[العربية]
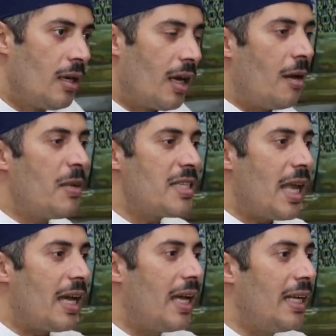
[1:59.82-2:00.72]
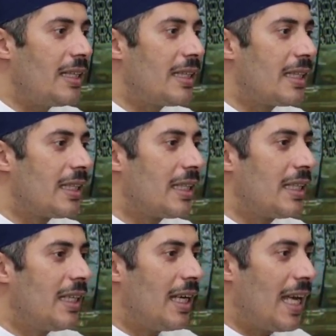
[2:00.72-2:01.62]
خمس حاجات
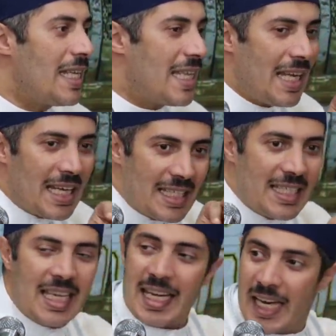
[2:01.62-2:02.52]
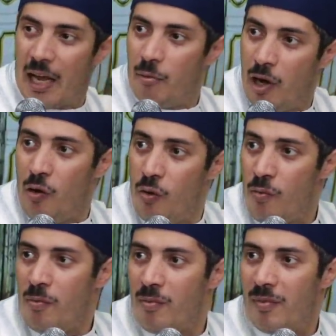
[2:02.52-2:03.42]
إذا الإنسان
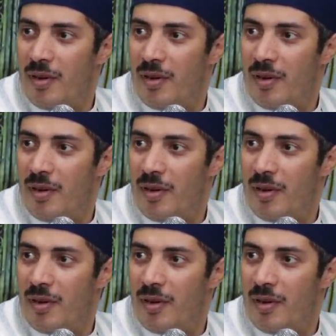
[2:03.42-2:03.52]
عملهم